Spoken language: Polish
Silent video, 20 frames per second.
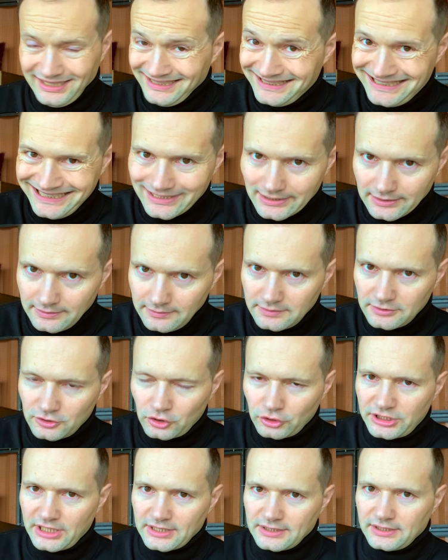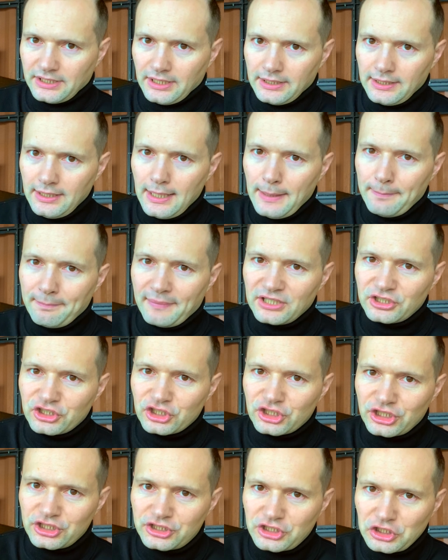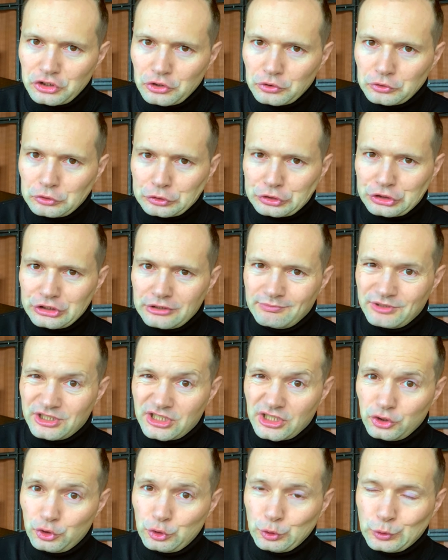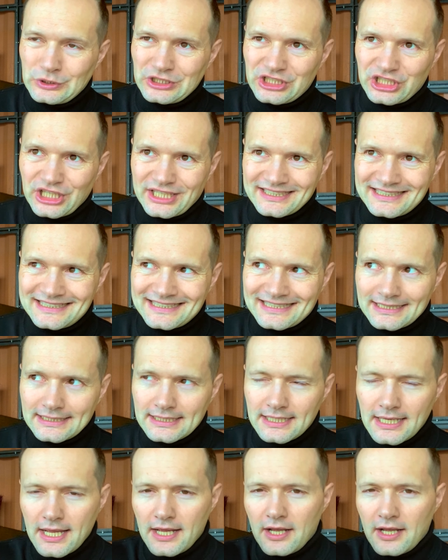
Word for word: ty codziennie masz 60 do 70 tysięcy